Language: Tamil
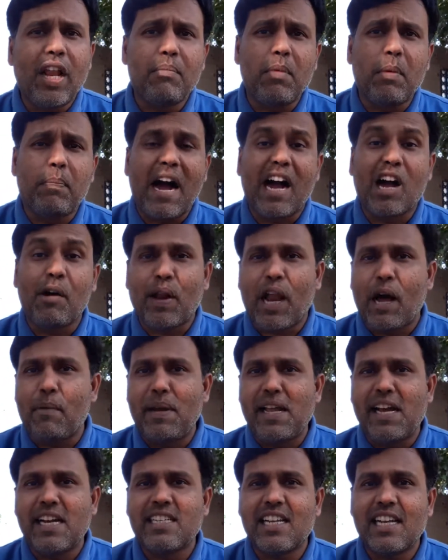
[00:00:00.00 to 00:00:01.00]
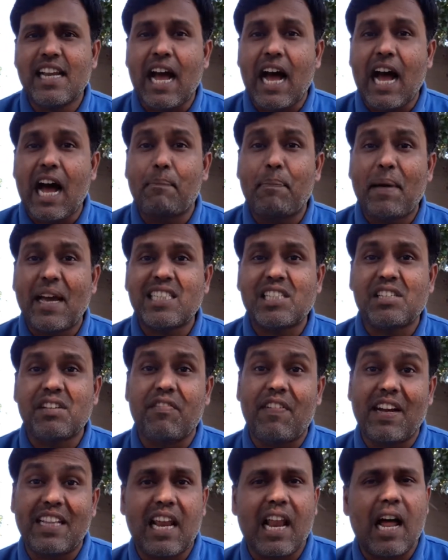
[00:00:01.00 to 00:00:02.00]
நம்ம பார்க்க போகிற அப்ளிகேஷன் அப்பெக்ஸ்
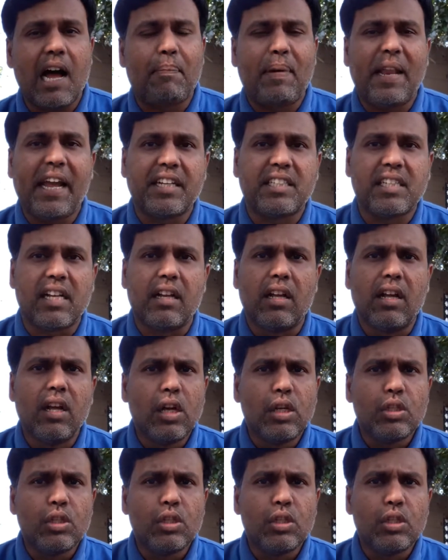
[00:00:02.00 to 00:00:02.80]
வெதர் அப்ளிகேஷன்